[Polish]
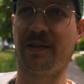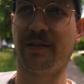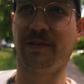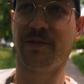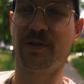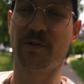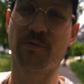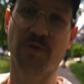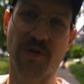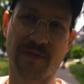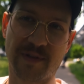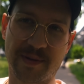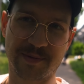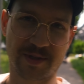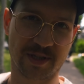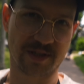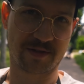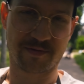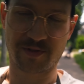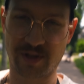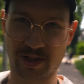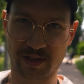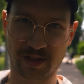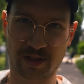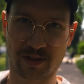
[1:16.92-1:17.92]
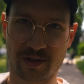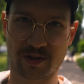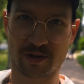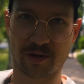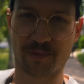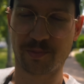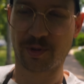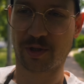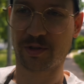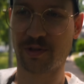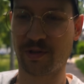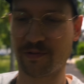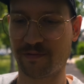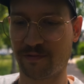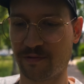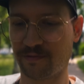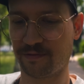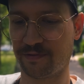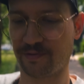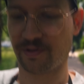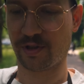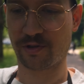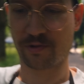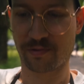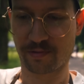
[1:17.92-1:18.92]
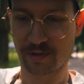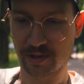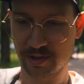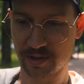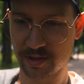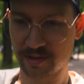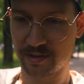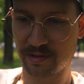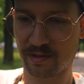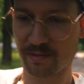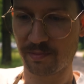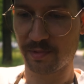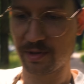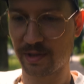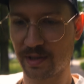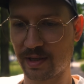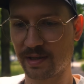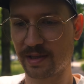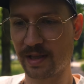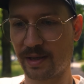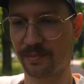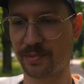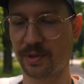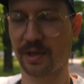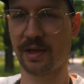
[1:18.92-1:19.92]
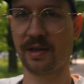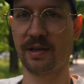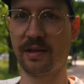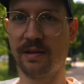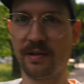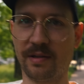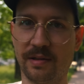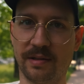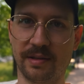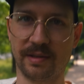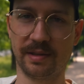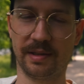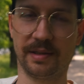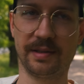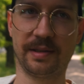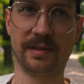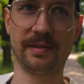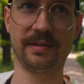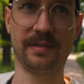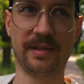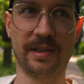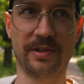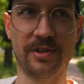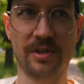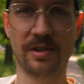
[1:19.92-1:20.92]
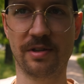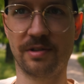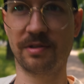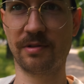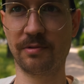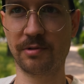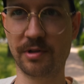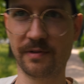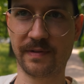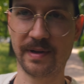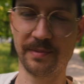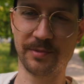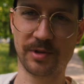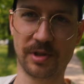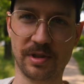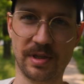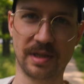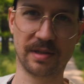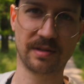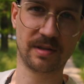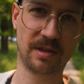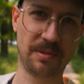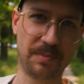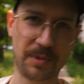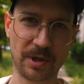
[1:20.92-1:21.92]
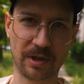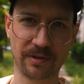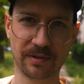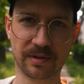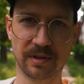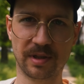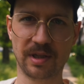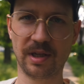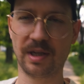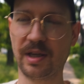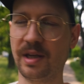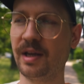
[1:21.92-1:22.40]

nie używam zazwyczaj takich obiektywów, nie czuję się z nimi najlepiej. Y, najczęściej używam 35